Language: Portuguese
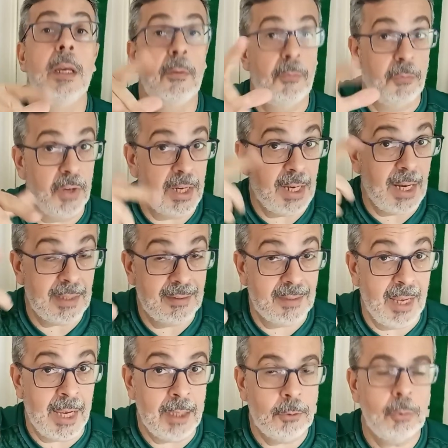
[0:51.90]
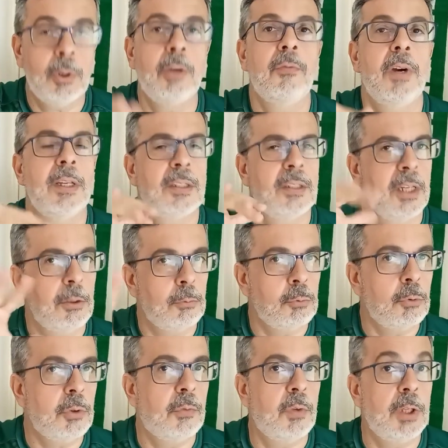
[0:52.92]
Fica atento que vai ser num
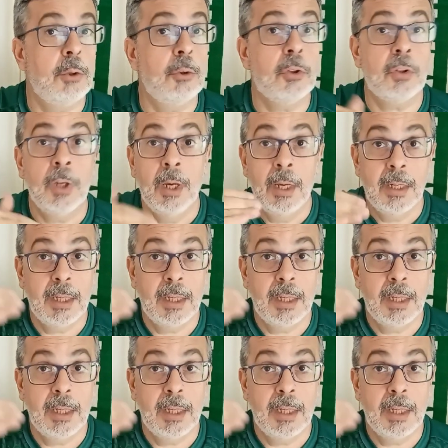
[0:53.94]
dos vídeos